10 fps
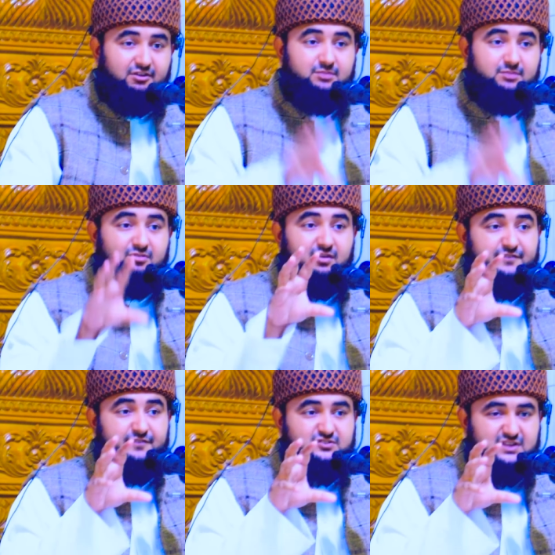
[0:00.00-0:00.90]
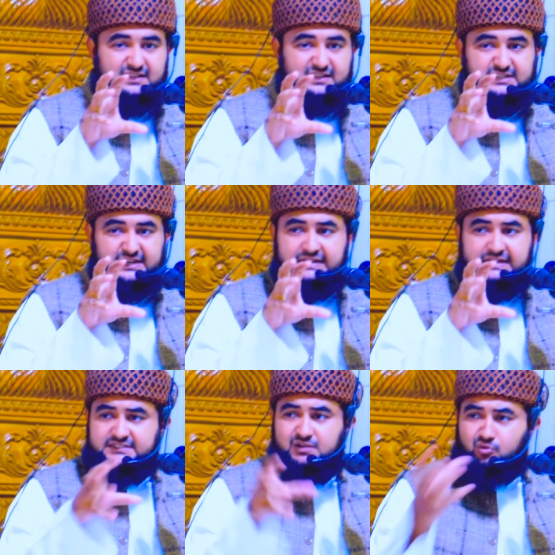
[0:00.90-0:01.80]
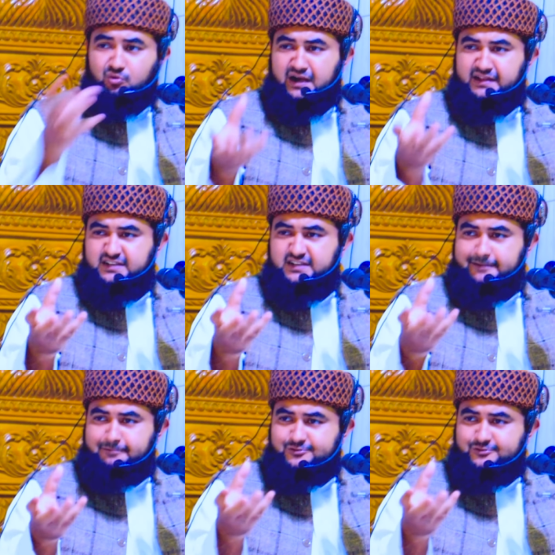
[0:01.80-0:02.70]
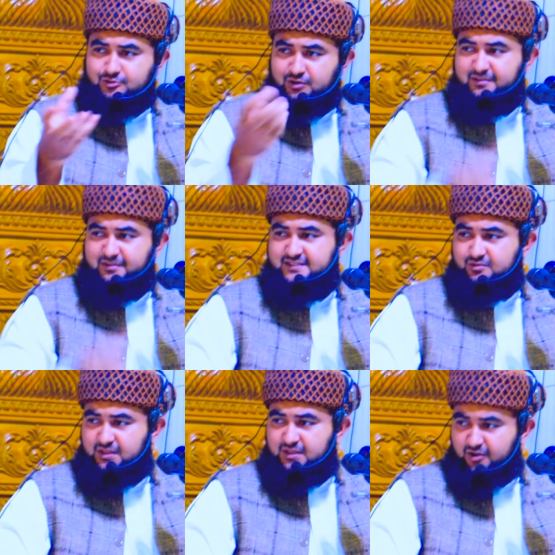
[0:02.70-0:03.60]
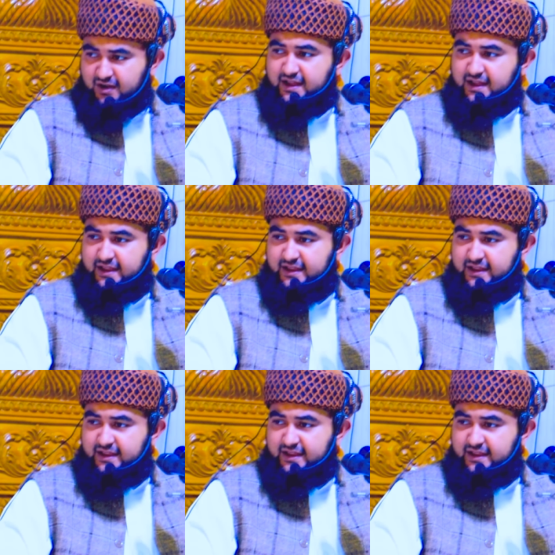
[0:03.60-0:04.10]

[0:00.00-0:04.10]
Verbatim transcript: হয়তো বা কনফিউশনে আছেন যে কোরআনে যেখানে পাঁচ অক্ত নামাজের কথা বলা নাই